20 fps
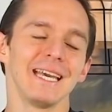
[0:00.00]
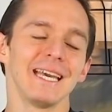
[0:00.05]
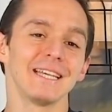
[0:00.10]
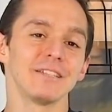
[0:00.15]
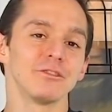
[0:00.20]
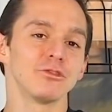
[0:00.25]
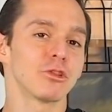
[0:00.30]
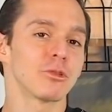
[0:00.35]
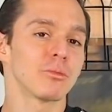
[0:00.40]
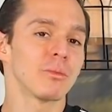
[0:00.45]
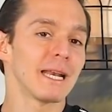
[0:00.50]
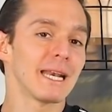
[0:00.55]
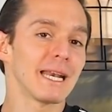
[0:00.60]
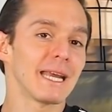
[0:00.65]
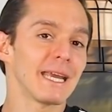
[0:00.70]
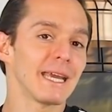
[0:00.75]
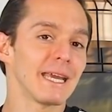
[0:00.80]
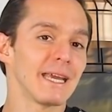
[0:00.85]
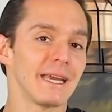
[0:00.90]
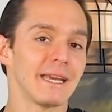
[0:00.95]
Es normal
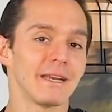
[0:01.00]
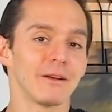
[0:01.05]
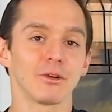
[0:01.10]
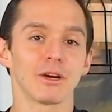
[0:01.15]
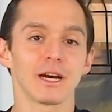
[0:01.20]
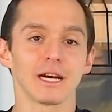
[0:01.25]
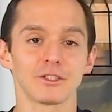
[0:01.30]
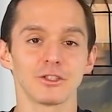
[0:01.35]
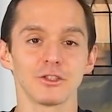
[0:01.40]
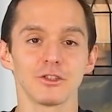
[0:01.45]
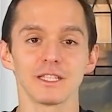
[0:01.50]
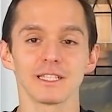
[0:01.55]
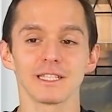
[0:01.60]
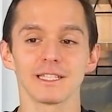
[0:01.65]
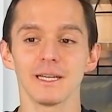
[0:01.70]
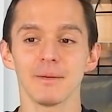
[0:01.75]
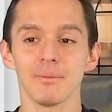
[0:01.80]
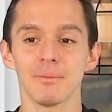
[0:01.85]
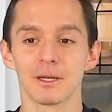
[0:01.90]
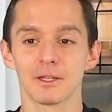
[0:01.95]
que en ocasiones
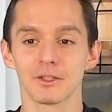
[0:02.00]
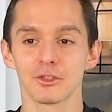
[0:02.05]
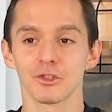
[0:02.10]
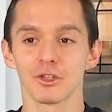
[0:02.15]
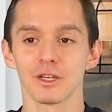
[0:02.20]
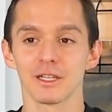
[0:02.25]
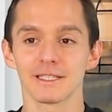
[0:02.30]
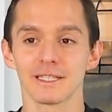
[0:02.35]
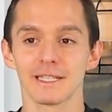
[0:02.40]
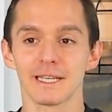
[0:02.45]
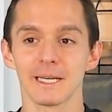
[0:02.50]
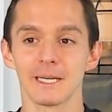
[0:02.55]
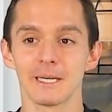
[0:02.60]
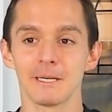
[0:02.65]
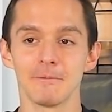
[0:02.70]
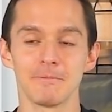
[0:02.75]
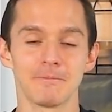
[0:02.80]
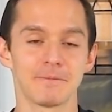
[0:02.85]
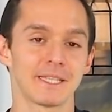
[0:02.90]
haya personas que